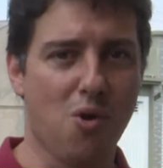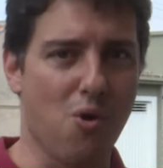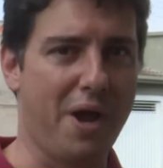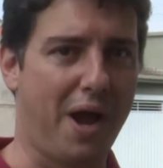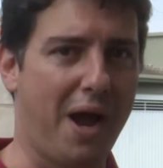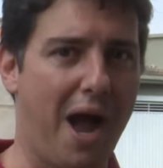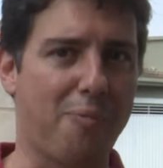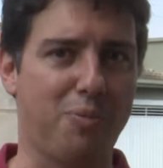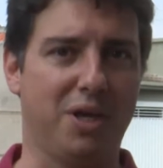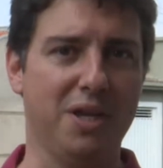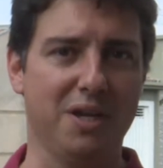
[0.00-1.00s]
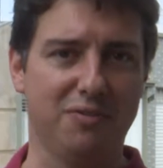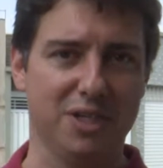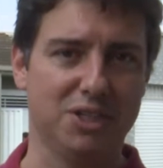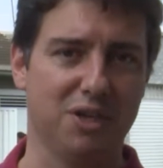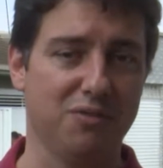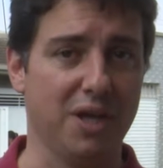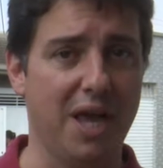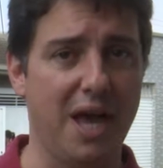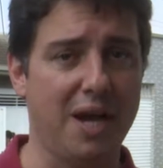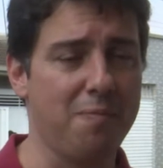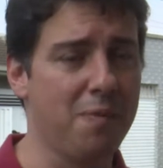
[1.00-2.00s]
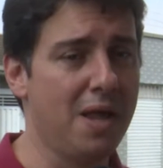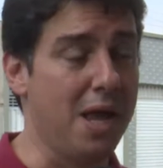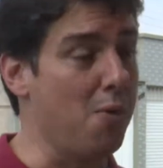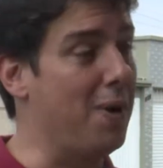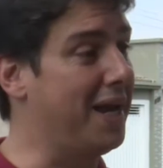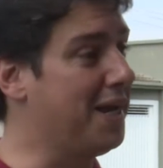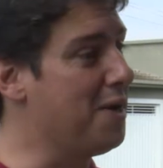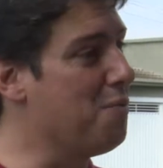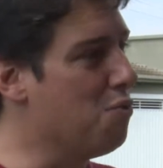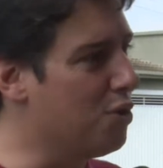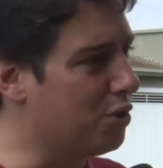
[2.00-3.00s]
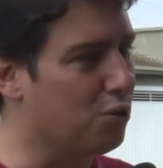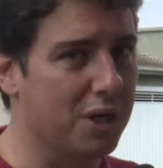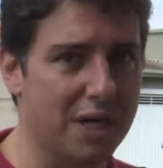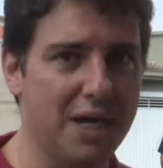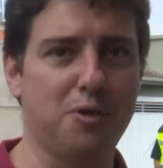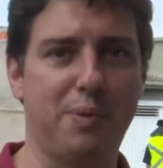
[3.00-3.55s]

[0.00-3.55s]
da Câmara Municipal na aprovação do projeto